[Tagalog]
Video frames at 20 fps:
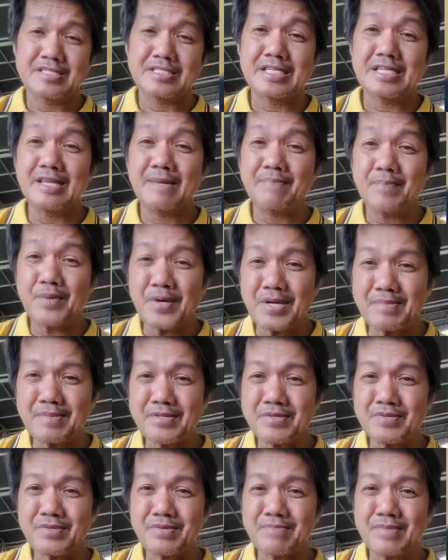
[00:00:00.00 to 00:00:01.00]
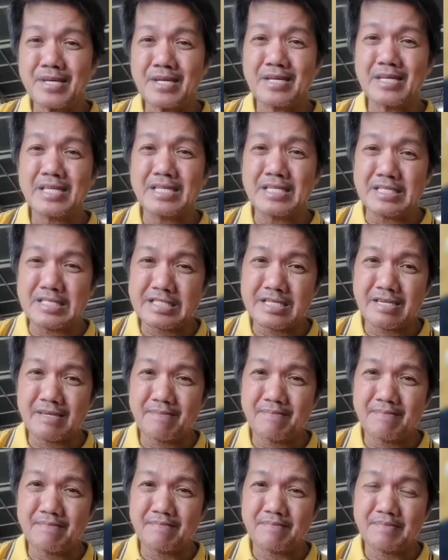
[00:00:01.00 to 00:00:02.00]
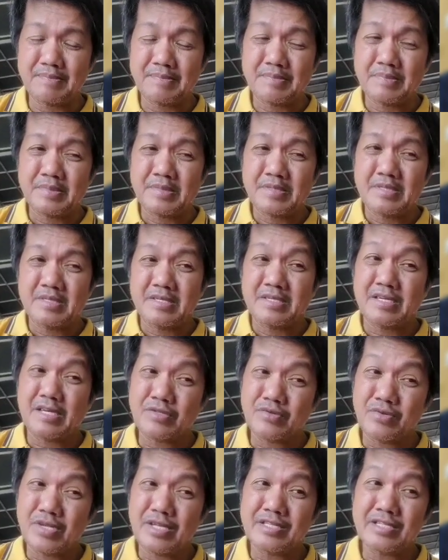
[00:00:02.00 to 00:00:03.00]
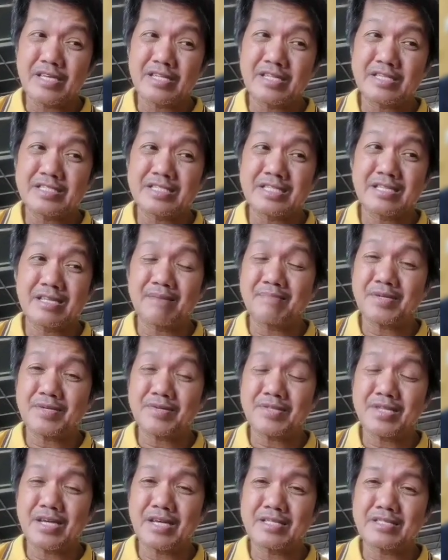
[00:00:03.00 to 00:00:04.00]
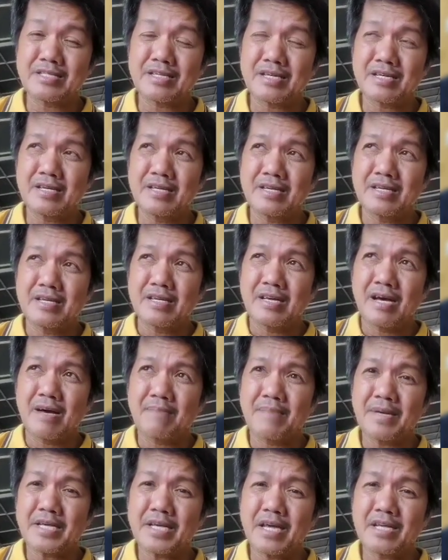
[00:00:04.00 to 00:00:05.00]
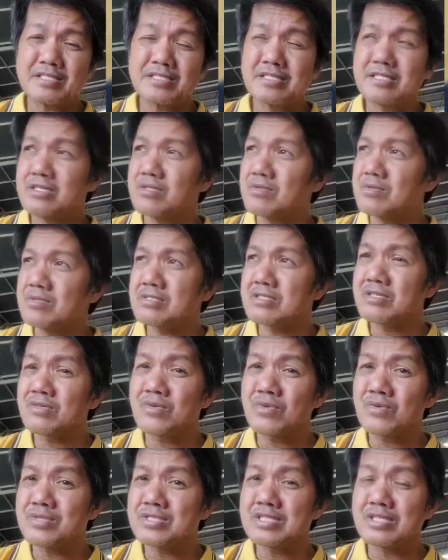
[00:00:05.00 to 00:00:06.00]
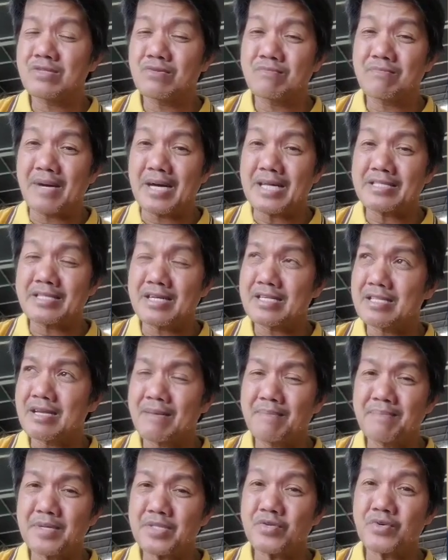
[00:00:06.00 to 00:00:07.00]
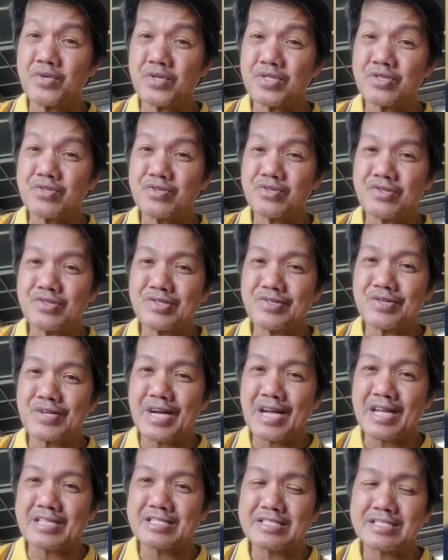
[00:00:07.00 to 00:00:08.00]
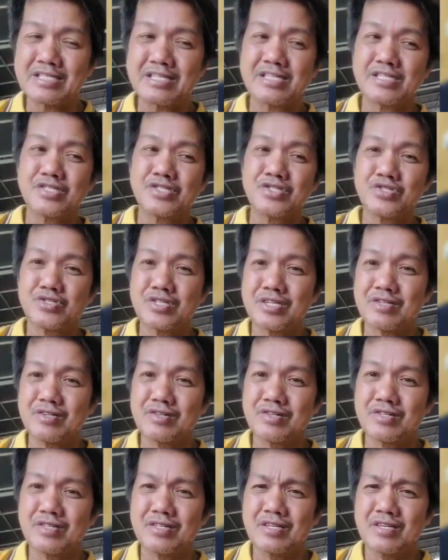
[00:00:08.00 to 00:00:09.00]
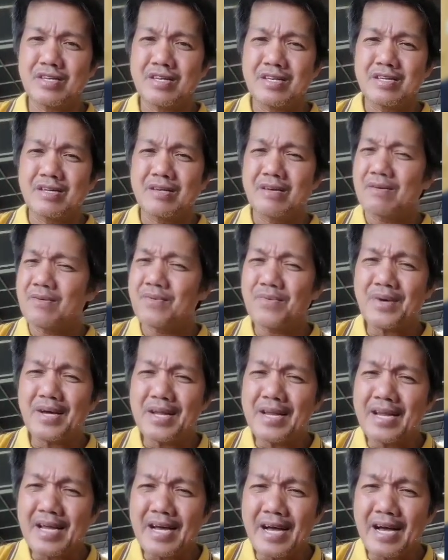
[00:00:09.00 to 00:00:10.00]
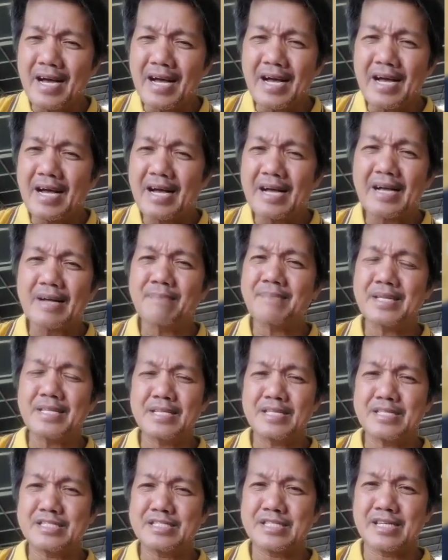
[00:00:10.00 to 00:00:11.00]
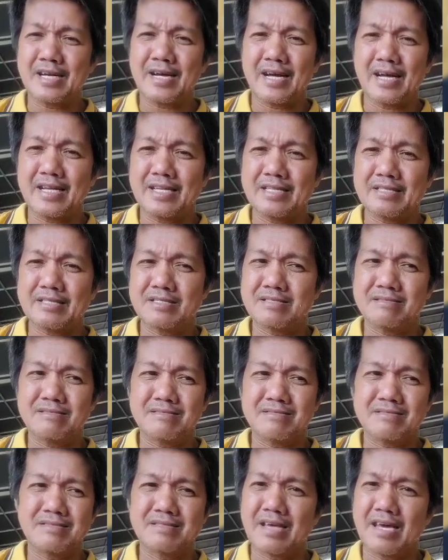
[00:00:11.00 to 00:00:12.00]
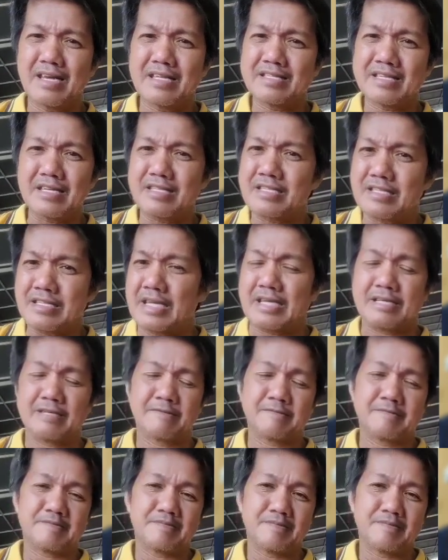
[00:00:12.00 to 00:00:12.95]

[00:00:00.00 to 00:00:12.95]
Sila po ang madudumi ang isip. Katulad nga ng sinabi ko dati, abay kahit sino, siguro sinong bata ang nakapanood nung, nung icing issue na yon, walang mali kahit, kahit katiting